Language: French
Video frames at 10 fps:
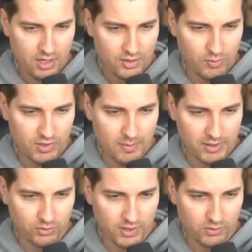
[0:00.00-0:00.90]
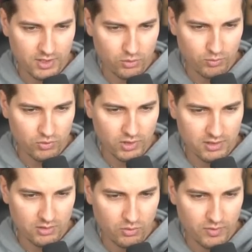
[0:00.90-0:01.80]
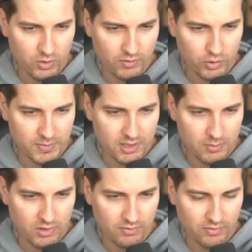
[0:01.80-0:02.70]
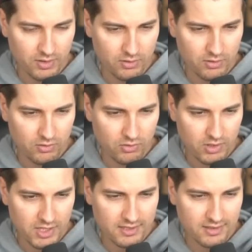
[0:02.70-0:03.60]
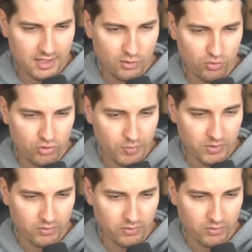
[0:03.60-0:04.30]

depuis ta main, ton deck ou ta zone monstre, et si tu le fais, tu envoies spécialement un féroce Astraloud, je sais pas ce que